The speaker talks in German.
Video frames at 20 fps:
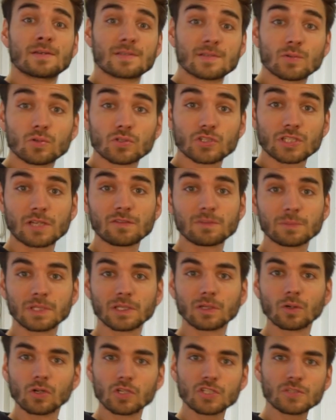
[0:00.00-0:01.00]
So, starten wir mit
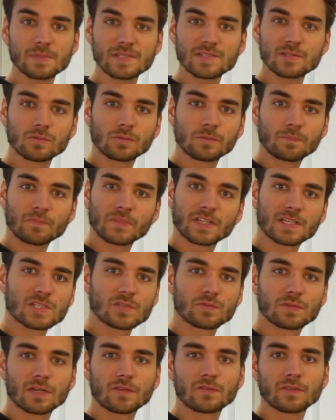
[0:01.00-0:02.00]
der Geräuschmessung.
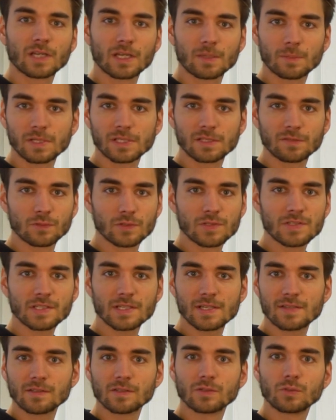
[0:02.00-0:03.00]
Dazu werden wir einmal die
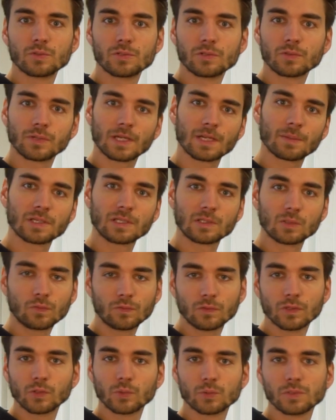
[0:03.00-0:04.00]
flüssigkeitsgekühlte und einmal die
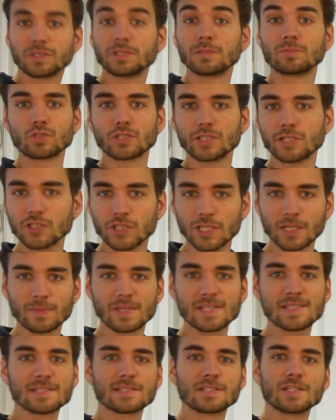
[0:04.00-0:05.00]
luftgekühlte im Stillstand
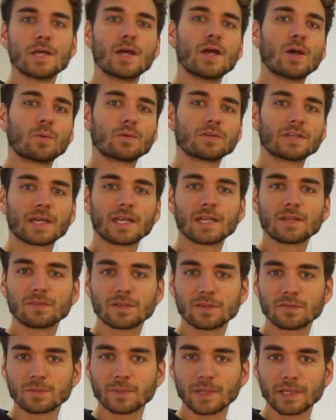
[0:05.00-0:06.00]
messen und danach
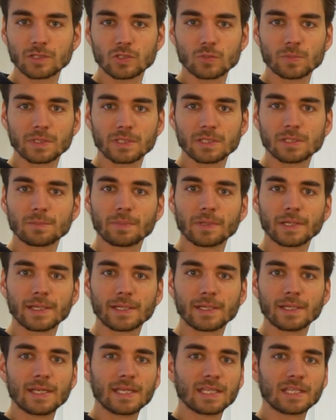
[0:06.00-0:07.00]
werden wir beide Spindeln
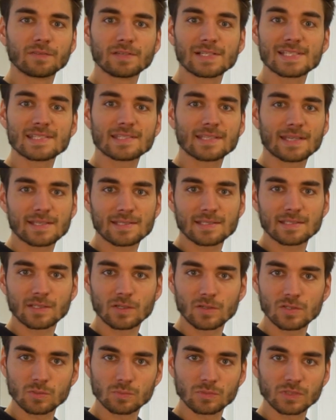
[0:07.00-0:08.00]
bei jeweils
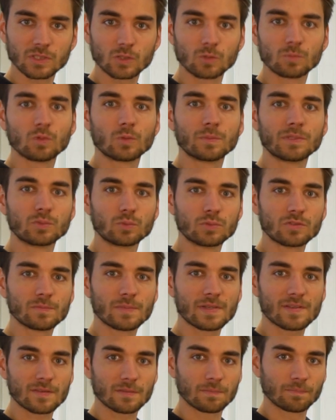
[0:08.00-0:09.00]
30.000 Umdrehungen pro Minute
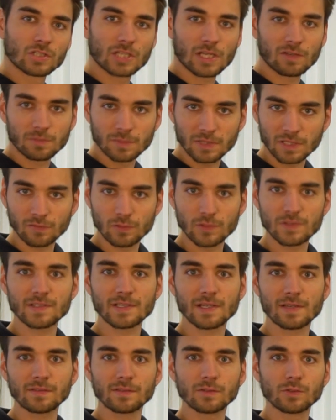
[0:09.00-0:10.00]
messen. Starten wir mit der
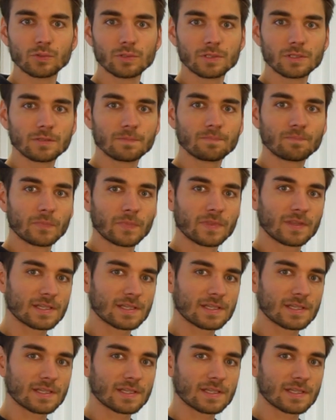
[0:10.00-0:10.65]
flüssigkeitsgekühlten.